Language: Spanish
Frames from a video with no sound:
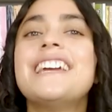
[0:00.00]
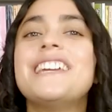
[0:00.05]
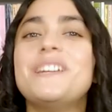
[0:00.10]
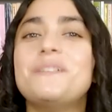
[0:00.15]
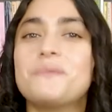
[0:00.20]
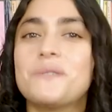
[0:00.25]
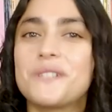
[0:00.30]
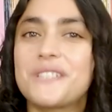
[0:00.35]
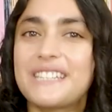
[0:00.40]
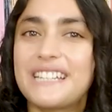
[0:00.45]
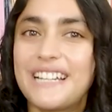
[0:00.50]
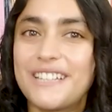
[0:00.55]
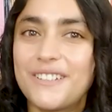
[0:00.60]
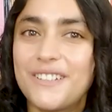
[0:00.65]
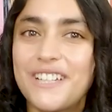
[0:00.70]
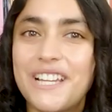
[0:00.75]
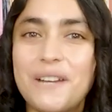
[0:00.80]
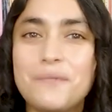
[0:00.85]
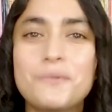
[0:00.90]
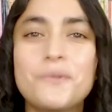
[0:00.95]
y
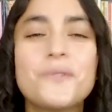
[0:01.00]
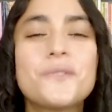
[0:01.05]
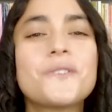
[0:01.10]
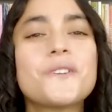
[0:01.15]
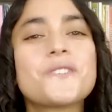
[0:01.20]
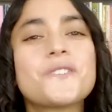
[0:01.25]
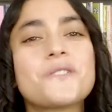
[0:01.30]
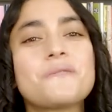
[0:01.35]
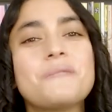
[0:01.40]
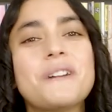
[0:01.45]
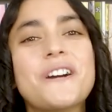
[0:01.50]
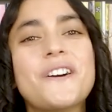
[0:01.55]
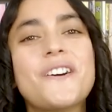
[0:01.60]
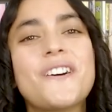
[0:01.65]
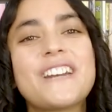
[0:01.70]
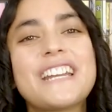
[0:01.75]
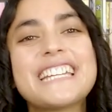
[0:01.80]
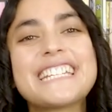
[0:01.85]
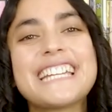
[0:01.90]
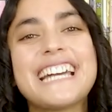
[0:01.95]
mostrándole al mundo sus
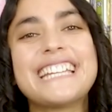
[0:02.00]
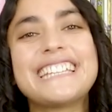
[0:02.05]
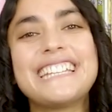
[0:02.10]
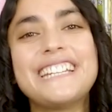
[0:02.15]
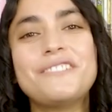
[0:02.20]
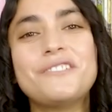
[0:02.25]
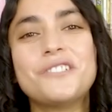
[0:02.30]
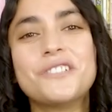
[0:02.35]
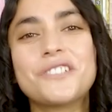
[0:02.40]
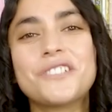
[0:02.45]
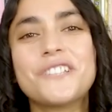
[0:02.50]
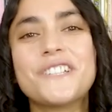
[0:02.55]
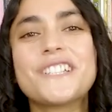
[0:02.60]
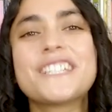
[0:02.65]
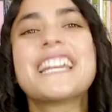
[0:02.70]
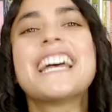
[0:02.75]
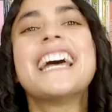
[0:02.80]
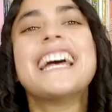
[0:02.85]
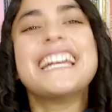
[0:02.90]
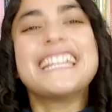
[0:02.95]
mejores
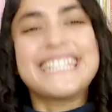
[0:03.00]
atributos.